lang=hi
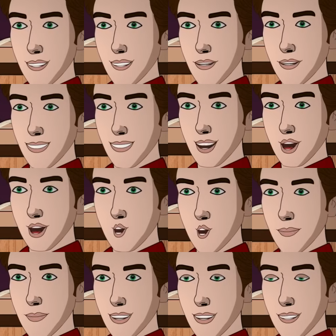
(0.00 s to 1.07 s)
अच्छा मैं
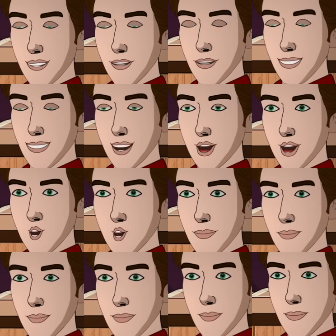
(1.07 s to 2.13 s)
चलता हूँ मुझे कुछ काम है